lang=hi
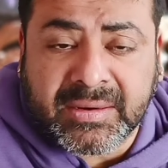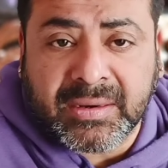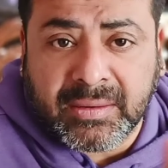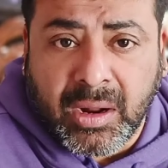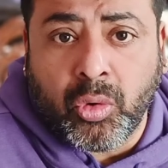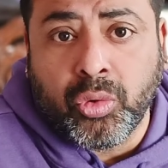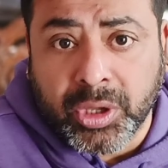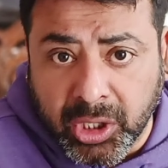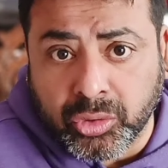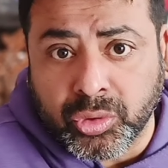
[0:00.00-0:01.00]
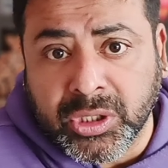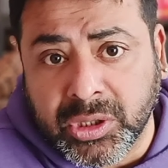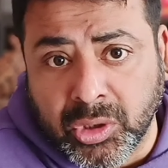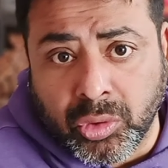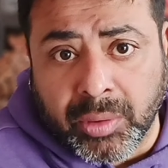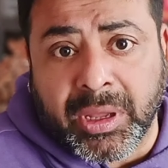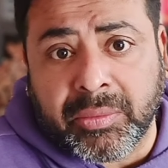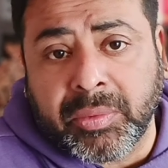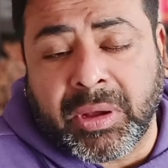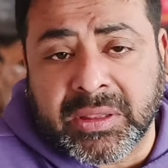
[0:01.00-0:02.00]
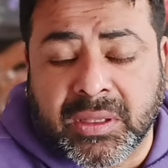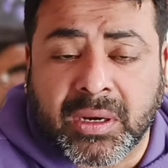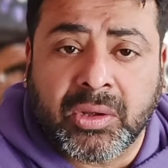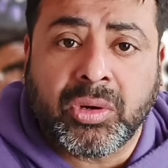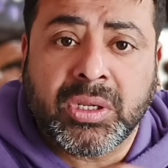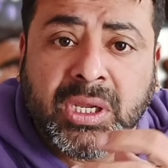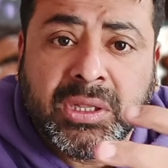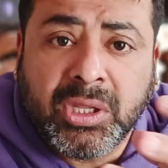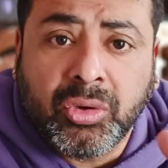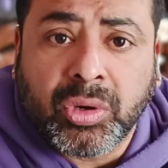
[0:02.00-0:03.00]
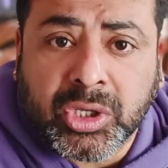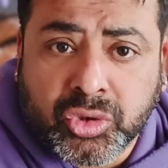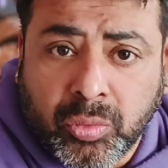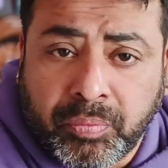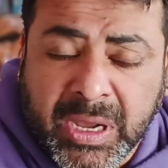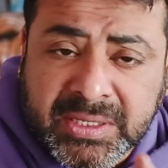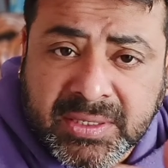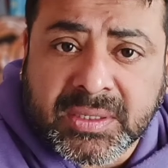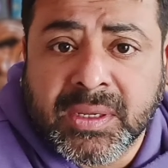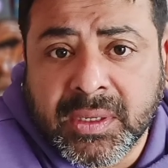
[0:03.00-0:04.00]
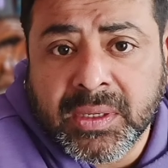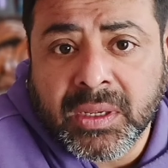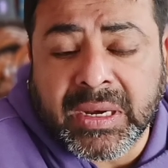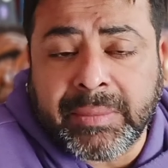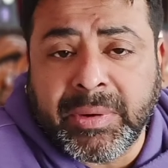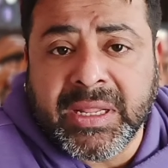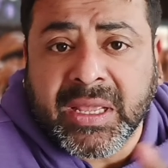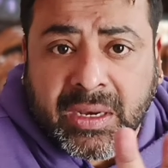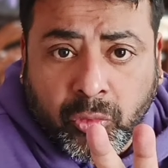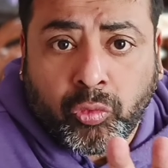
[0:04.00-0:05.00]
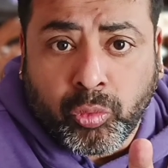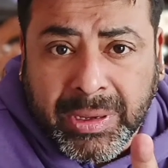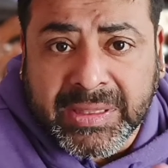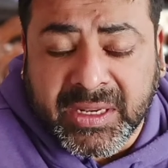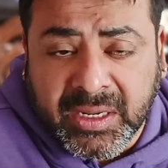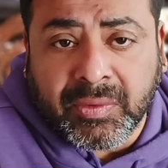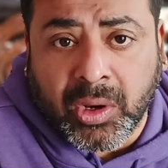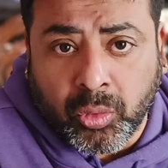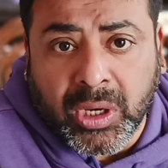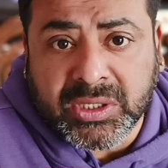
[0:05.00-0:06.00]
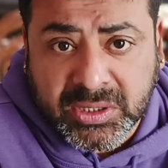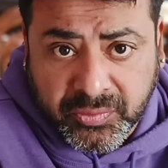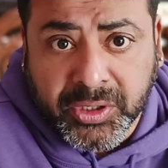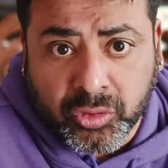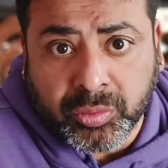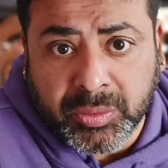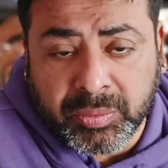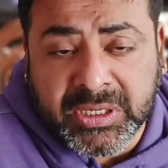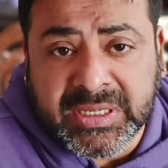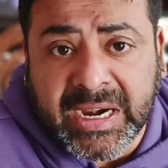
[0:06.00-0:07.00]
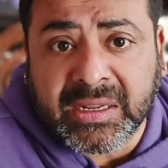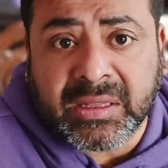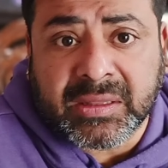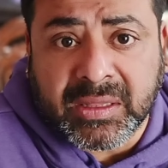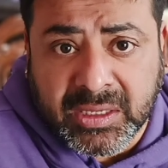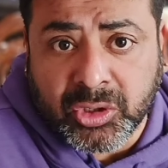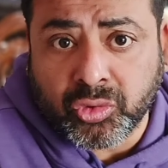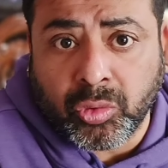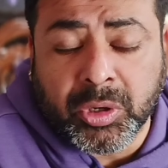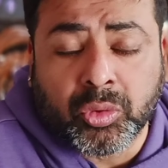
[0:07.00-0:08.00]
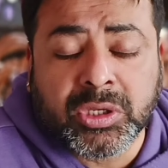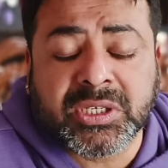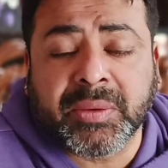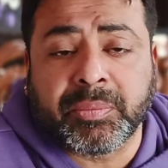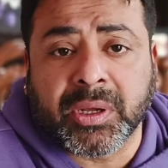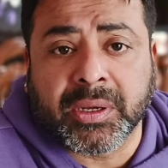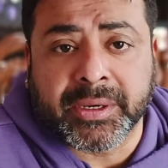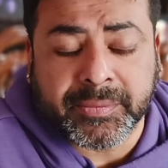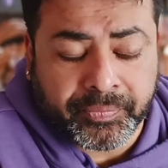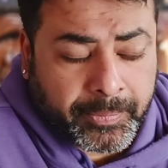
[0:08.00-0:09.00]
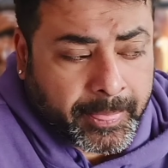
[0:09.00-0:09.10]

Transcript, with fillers: सैटर्न राहु केतु इन तीनों के बारे में बात कर रहे हैं और इन तीनों के जो बेस्ट रेमेडी है ना वो मैं देने वाला हूं आज इस वीडियो में प्लीज एंड तक देखें इसको बिल्कुल स्किप ना करें